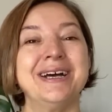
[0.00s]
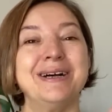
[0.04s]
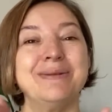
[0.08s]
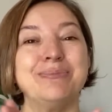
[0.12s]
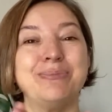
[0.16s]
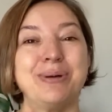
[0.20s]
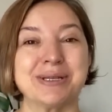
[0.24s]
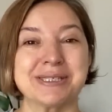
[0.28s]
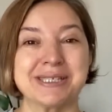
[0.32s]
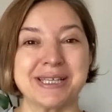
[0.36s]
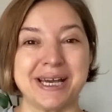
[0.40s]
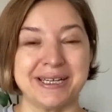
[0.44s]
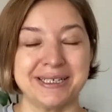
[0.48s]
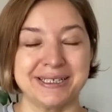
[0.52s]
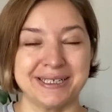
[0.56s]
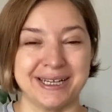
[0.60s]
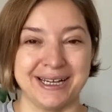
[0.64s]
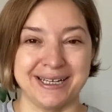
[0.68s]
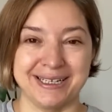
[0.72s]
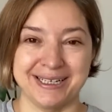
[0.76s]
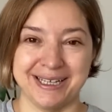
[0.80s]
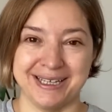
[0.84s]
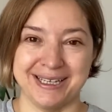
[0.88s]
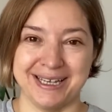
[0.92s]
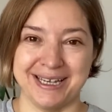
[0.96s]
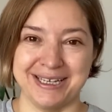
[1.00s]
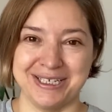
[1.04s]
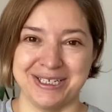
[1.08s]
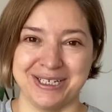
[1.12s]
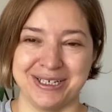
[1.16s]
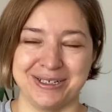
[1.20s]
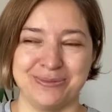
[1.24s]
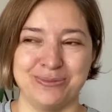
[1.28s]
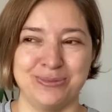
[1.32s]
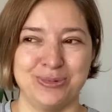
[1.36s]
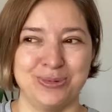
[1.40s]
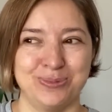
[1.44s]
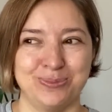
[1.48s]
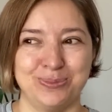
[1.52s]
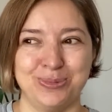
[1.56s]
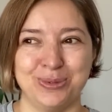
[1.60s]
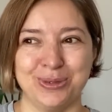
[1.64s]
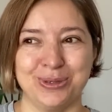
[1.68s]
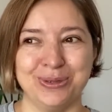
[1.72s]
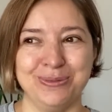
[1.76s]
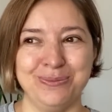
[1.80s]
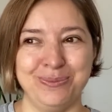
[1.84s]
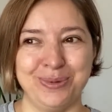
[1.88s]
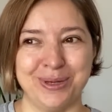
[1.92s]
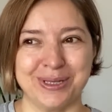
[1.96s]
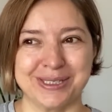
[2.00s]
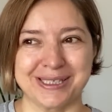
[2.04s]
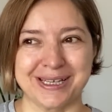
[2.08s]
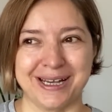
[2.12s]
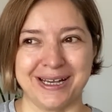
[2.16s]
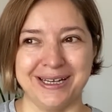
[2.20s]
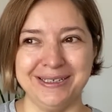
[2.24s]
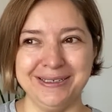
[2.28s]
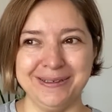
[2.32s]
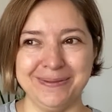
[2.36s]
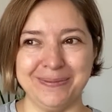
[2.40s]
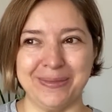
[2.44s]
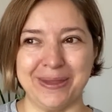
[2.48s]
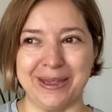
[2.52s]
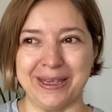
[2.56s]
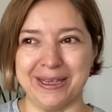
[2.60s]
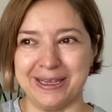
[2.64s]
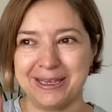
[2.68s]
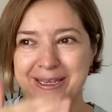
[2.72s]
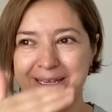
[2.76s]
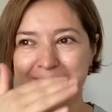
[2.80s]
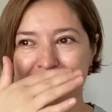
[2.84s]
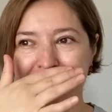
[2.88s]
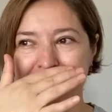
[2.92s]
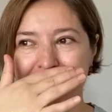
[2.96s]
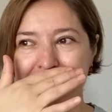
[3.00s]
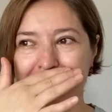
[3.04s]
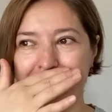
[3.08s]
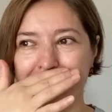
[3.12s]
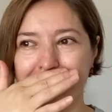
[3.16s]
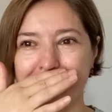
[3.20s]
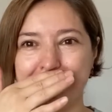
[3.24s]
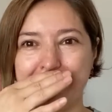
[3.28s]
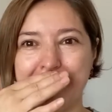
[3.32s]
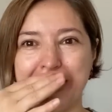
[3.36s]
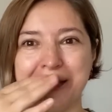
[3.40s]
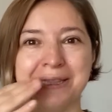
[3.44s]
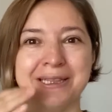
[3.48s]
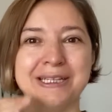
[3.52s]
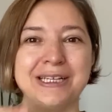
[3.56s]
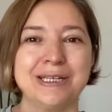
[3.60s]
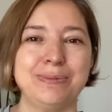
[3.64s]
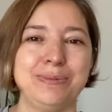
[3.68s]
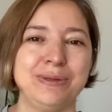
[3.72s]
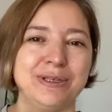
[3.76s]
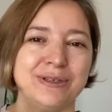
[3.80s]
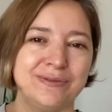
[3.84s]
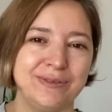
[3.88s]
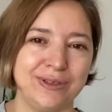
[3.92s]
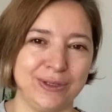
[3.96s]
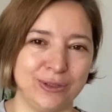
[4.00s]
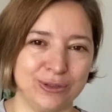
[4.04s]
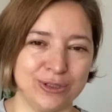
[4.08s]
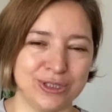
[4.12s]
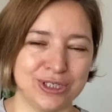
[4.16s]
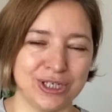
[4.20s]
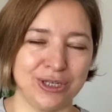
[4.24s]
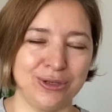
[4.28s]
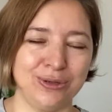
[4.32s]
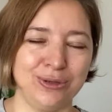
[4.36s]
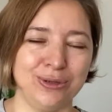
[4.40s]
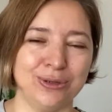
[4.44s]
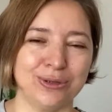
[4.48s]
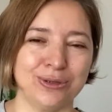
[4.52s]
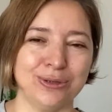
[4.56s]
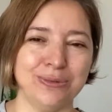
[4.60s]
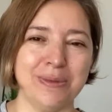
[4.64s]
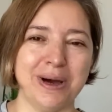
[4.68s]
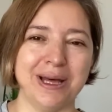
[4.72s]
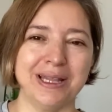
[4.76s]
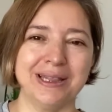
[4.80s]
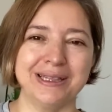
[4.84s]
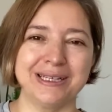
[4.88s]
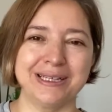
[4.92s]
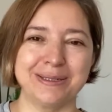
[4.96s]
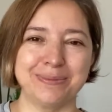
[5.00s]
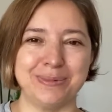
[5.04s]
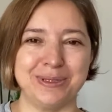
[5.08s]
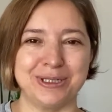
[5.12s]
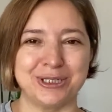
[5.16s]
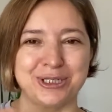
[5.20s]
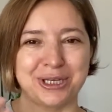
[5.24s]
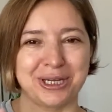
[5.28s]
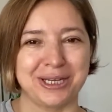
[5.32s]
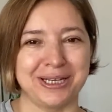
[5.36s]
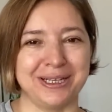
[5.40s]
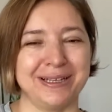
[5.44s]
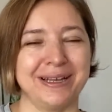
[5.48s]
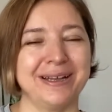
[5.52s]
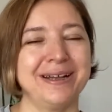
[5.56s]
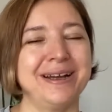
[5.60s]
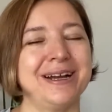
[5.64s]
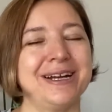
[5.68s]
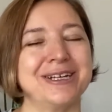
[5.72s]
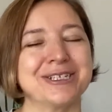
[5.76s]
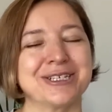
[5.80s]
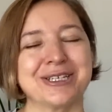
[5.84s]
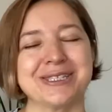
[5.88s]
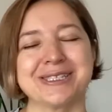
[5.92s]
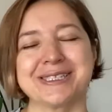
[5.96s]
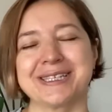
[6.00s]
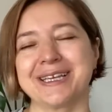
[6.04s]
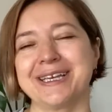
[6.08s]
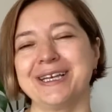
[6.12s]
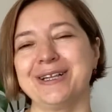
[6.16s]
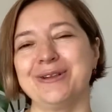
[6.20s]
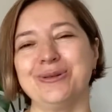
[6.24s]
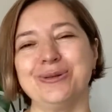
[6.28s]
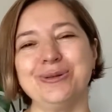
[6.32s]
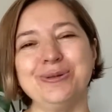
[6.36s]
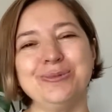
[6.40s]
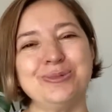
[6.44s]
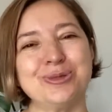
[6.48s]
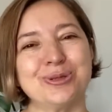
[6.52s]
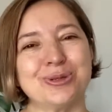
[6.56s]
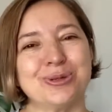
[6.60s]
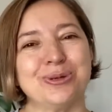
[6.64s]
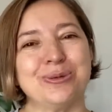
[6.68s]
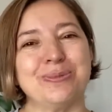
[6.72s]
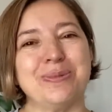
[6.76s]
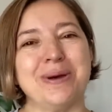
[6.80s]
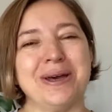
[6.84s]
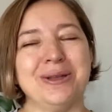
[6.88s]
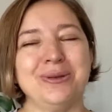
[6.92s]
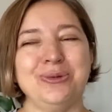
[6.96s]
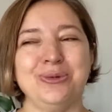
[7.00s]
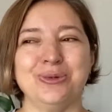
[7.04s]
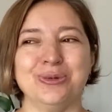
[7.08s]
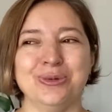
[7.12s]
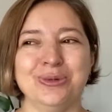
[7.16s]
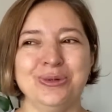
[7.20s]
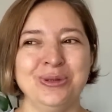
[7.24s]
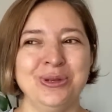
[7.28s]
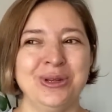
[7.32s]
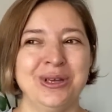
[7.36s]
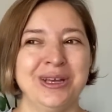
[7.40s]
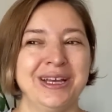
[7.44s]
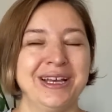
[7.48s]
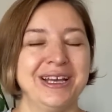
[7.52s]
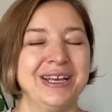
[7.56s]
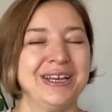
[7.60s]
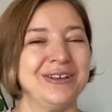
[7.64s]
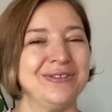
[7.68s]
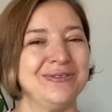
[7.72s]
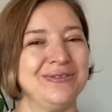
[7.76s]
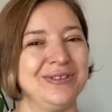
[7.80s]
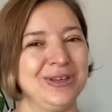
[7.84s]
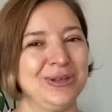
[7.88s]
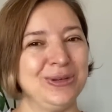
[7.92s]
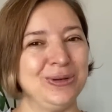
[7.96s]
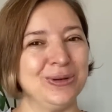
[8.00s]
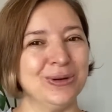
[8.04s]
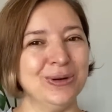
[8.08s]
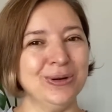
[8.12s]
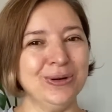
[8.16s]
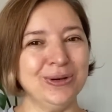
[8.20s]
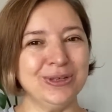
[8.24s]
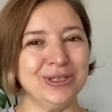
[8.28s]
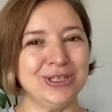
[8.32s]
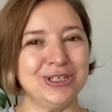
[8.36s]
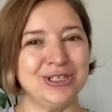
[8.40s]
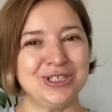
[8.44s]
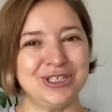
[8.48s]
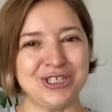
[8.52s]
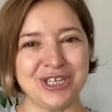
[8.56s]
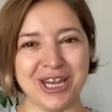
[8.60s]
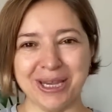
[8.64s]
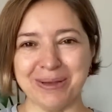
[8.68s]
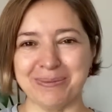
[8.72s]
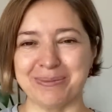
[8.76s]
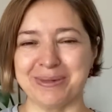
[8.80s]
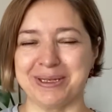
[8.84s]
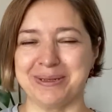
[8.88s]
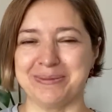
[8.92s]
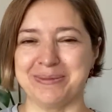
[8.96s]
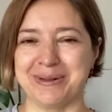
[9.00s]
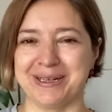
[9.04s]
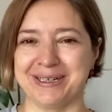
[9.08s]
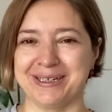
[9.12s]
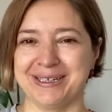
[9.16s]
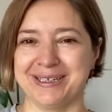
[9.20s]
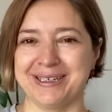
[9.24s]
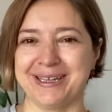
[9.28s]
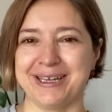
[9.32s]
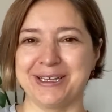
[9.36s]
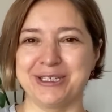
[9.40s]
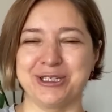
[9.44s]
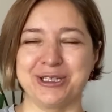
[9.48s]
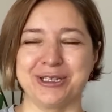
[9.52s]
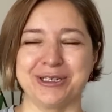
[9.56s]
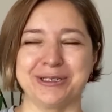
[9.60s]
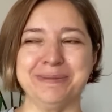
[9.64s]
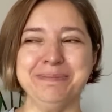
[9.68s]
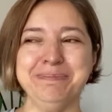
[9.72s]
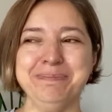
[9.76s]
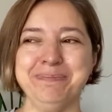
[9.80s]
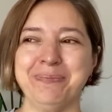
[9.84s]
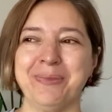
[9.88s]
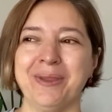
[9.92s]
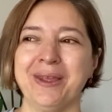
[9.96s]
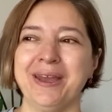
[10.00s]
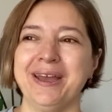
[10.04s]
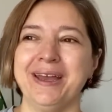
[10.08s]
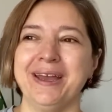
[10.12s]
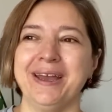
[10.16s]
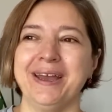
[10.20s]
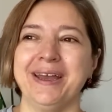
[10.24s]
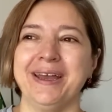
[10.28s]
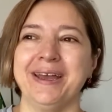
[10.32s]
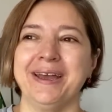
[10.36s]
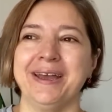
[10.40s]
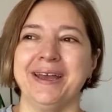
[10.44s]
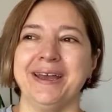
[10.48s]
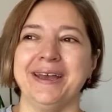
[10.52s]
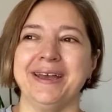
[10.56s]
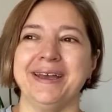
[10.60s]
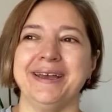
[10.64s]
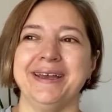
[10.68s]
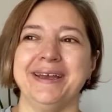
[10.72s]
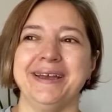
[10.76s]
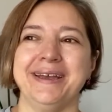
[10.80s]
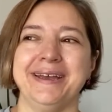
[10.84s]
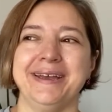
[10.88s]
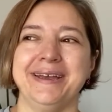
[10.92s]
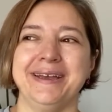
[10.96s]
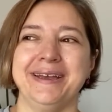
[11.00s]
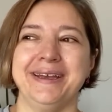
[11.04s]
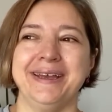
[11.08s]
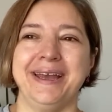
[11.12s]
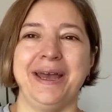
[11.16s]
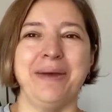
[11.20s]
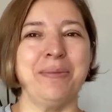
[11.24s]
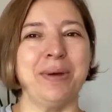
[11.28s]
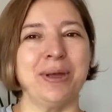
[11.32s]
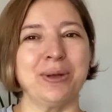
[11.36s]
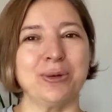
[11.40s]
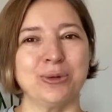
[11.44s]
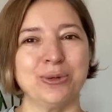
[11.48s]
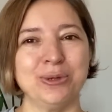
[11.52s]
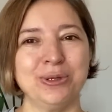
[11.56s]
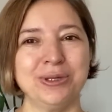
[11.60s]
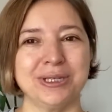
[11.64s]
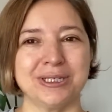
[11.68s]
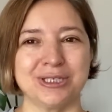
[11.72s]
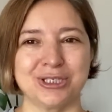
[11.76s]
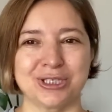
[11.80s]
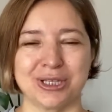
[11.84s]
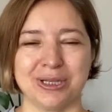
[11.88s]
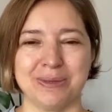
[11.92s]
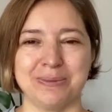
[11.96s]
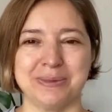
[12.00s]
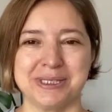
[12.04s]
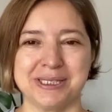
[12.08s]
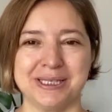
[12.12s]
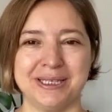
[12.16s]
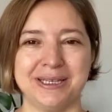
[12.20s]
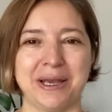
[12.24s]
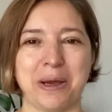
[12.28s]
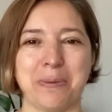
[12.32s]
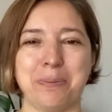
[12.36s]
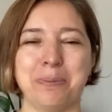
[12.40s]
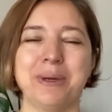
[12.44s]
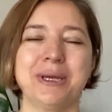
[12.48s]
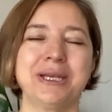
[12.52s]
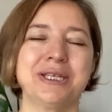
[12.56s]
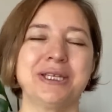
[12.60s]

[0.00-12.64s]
Pazar arkadaşlarım. Bugün pazar. Ee, anlık bir video çekiyorum. Anlık bir şekilde karşınıza geliyorum. Çünkü ben dün video çekmedim arkadaşlarım. Ee, hemen onun da açıklamasını yapmak